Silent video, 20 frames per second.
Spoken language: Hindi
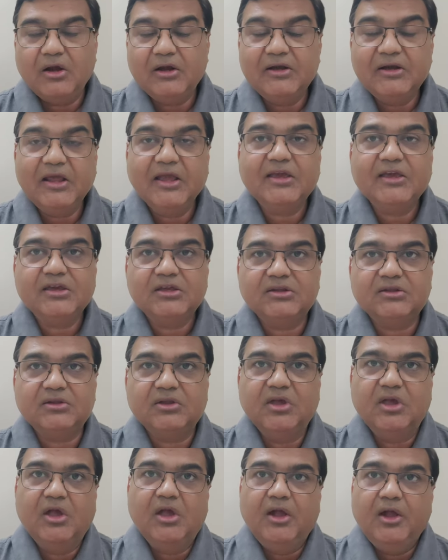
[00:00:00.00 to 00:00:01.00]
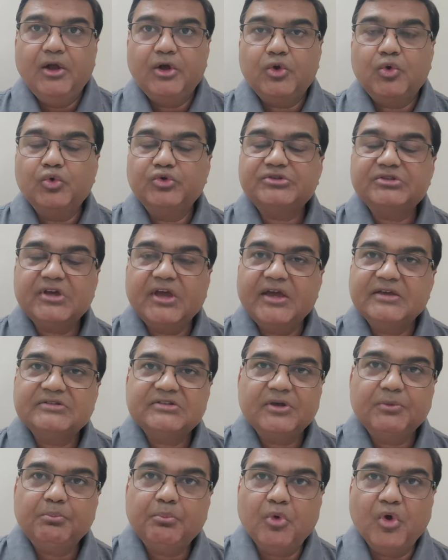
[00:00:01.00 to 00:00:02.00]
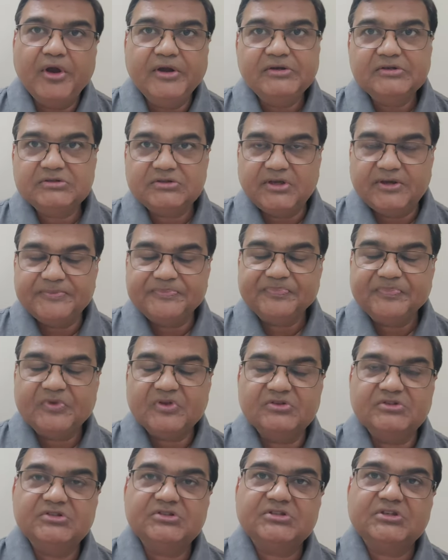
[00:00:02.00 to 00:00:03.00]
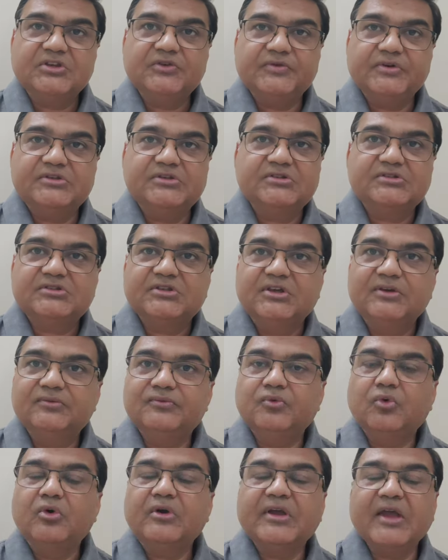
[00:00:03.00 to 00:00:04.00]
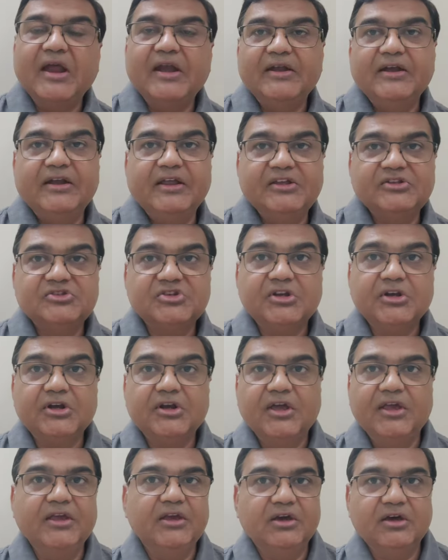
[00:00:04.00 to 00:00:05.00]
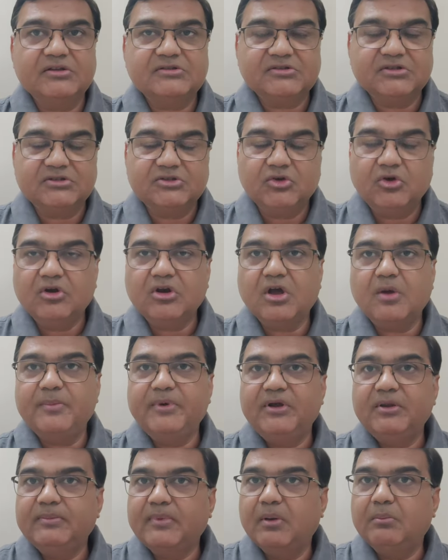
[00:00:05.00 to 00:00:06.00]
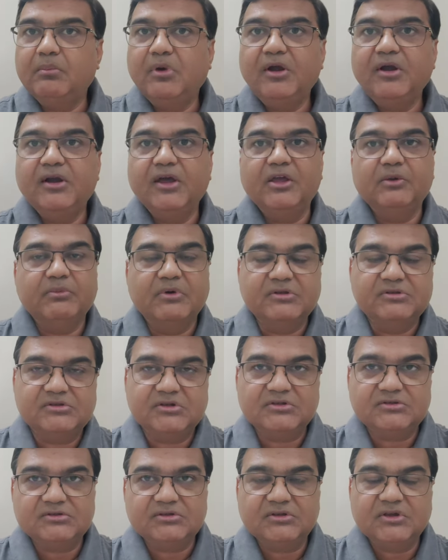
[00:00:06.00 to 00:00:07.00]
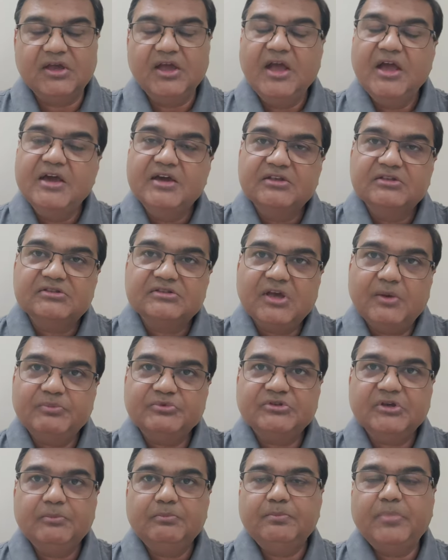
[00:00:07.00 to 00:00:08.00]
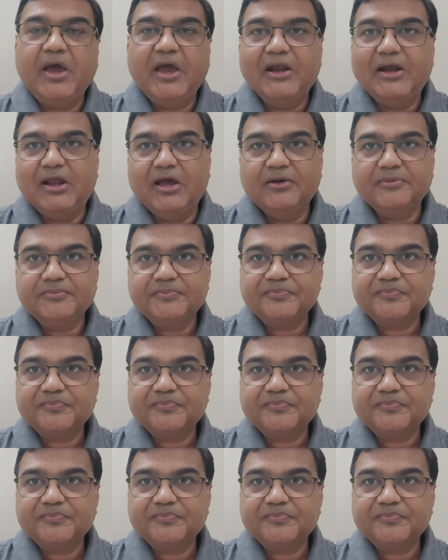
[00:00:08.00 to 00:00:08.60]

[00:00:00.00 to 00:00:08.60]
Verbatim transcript: लेकिन कुछ ऐसे पॉइंट्स हैं जिसकी वजह से वो कैंडिडेचर नहीं कर सकते और कमिटी मेंबर नहीं बन सकते सबसे पहला